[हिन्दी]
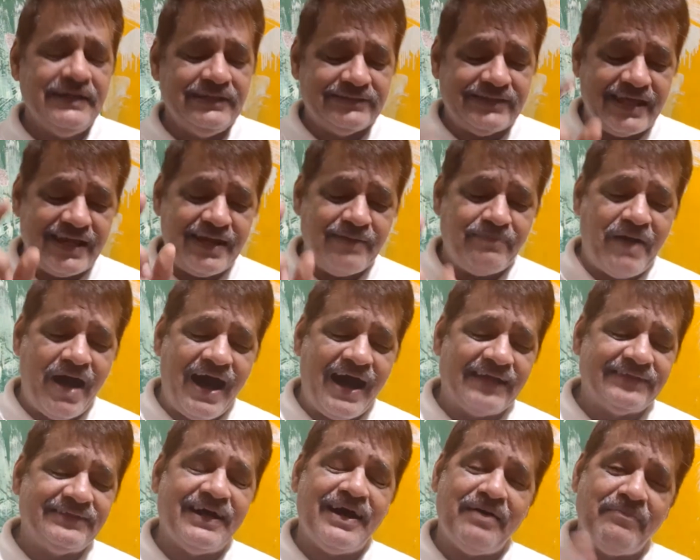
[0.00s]
तेरे
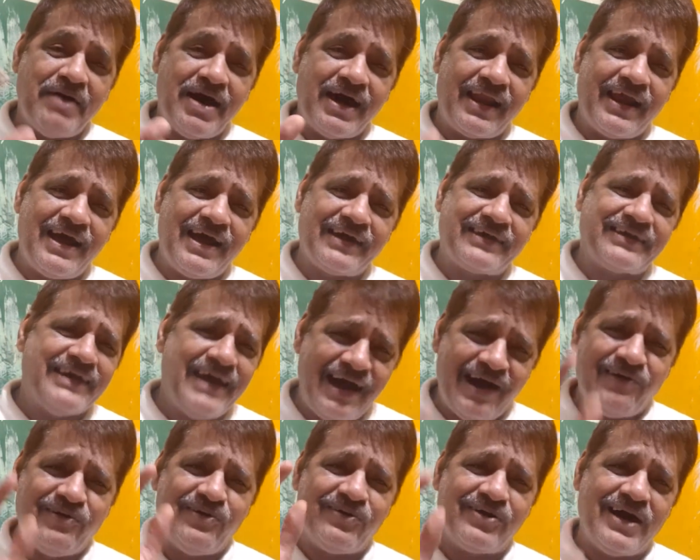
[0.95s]
बाद हमारा क्या
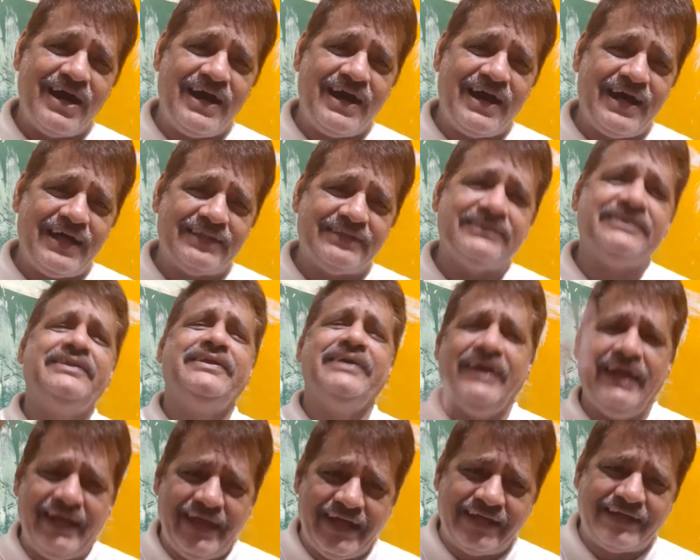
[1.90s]
होगा
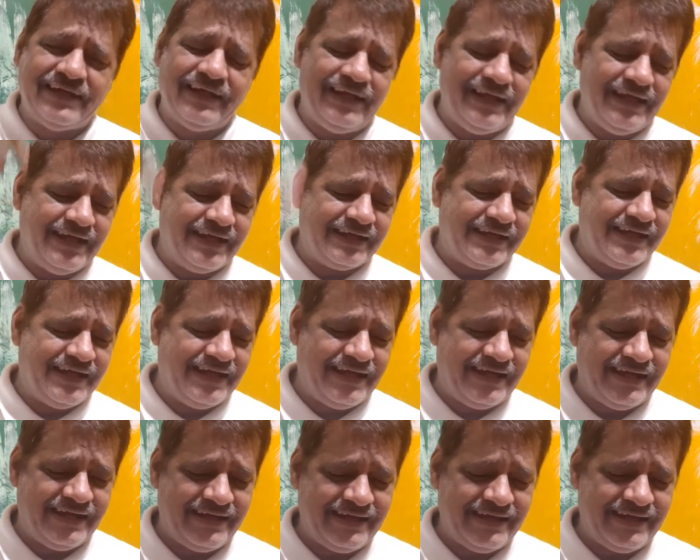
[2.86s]
देख लेंगे